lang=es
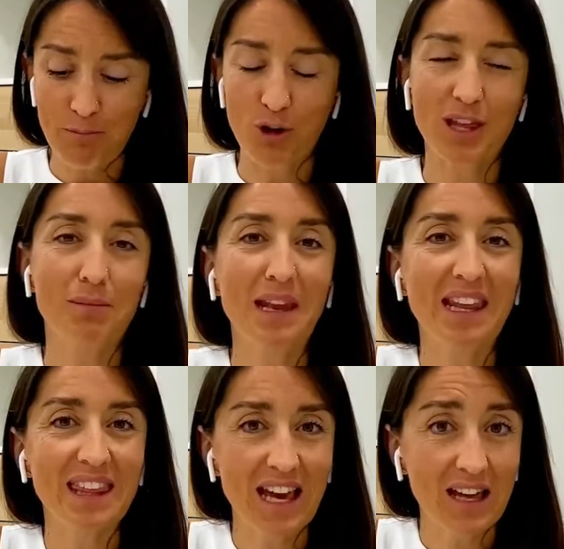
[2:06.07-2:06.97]
por
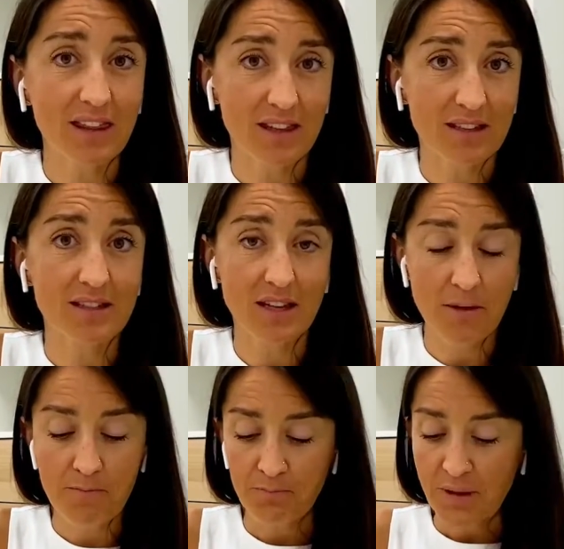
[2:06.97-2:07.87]
debilidad,
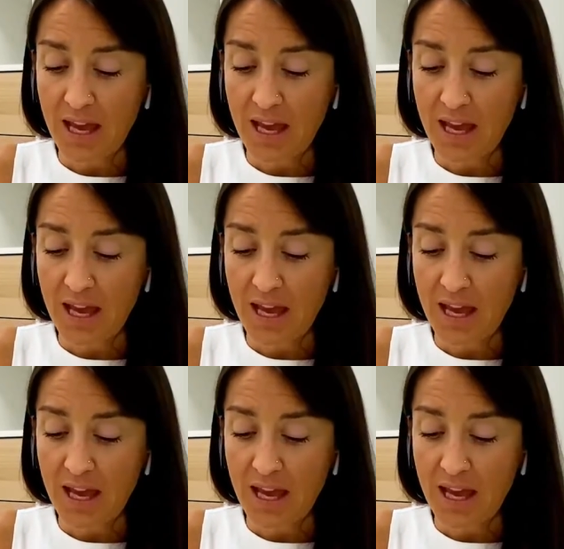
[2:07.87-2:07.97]
¿sí?